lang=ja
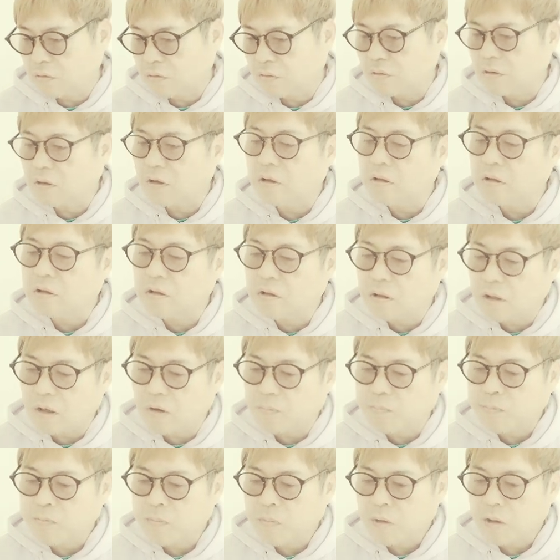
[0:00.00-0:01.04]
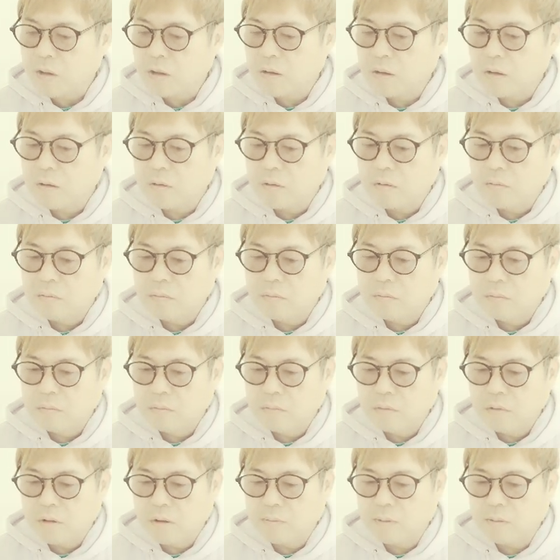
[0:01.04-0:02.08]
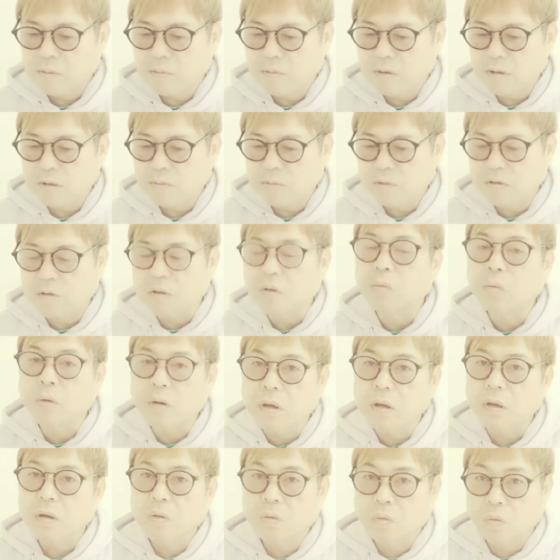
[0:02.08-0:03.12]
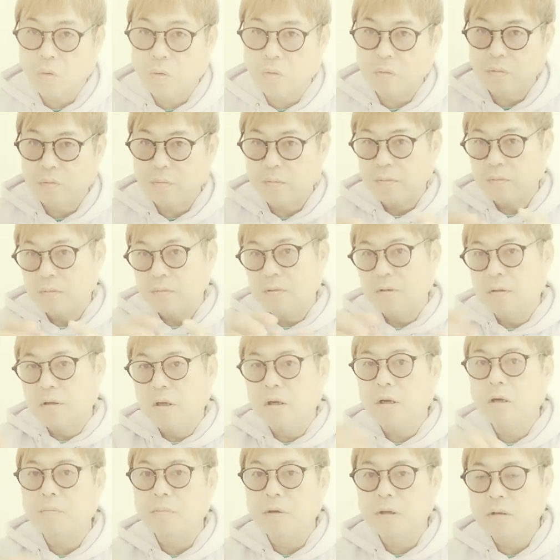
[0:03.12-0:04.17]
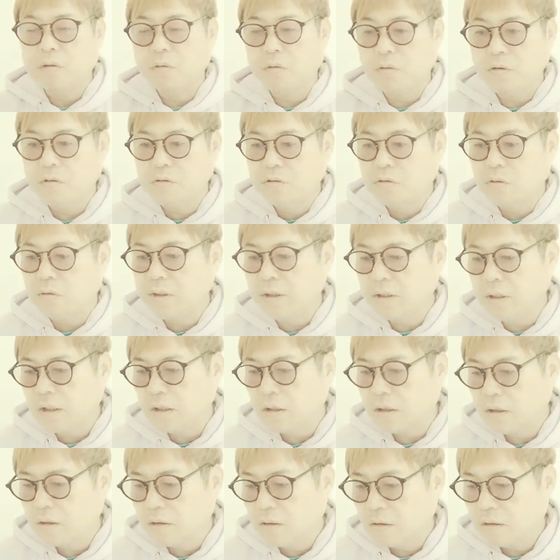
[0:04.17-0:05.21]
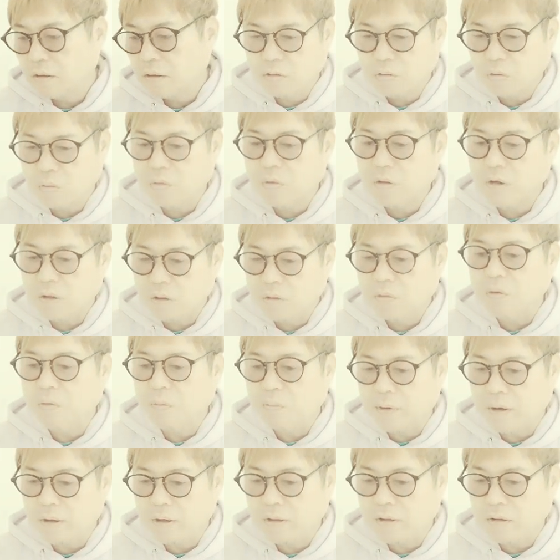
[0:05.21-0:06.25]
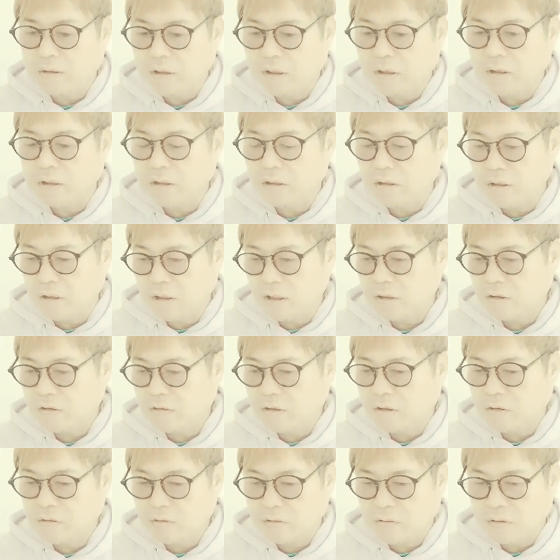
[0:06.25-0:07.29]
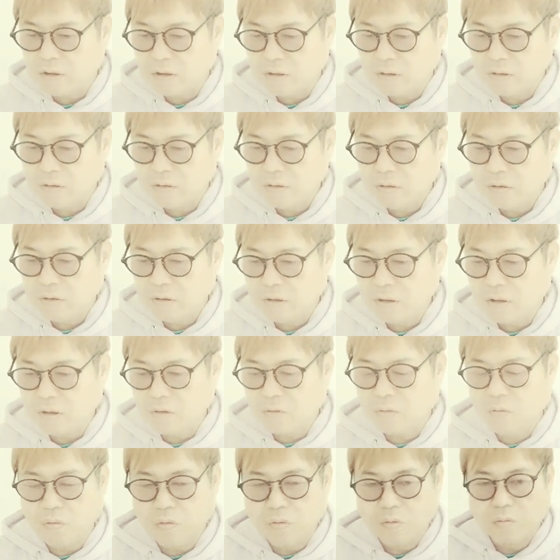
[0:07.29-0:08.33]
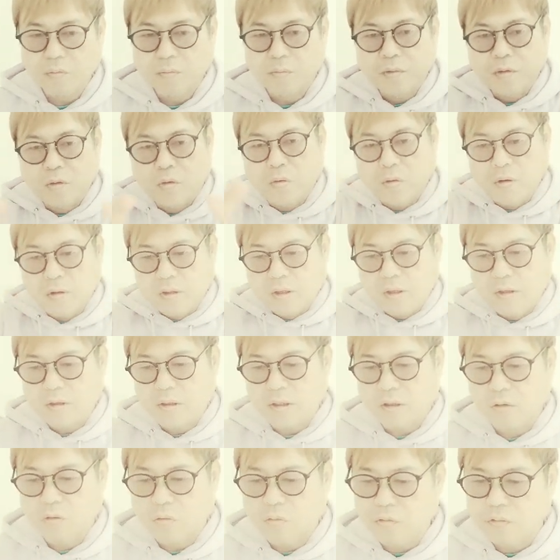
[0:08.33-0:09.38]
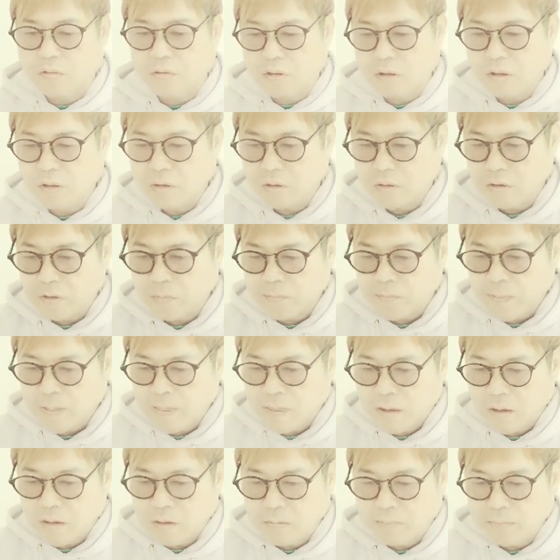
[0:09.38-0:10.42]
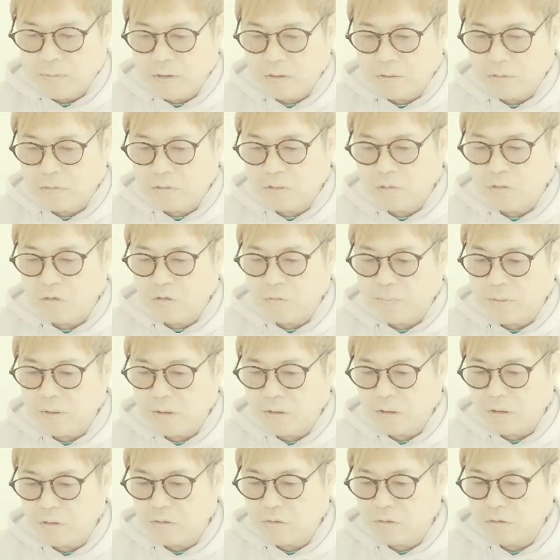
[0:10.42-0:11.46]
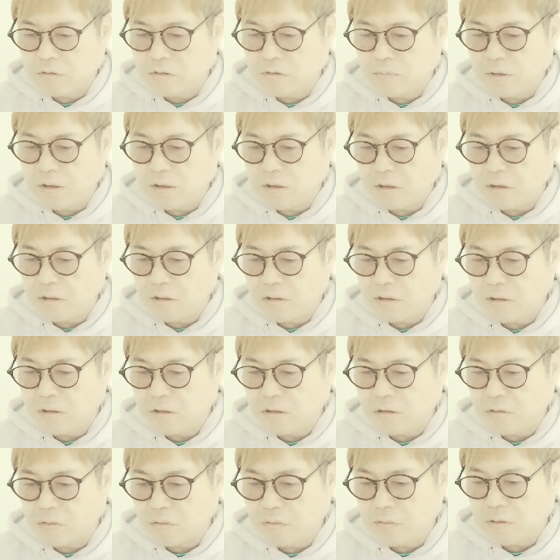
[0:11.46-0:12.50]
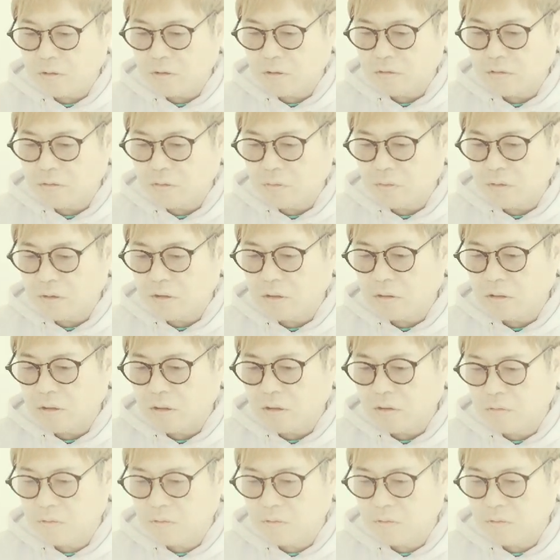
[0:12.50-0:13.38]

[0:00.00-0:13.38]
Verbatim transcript: という感じで、浜辺南さんはね、こう、手紙と一緒にね、チョコレートをバレンタインにね、スタッフに、えー、こう、置いてったというですね。ピンク色のパッケージに包まれていたチョコがたくさん置かれて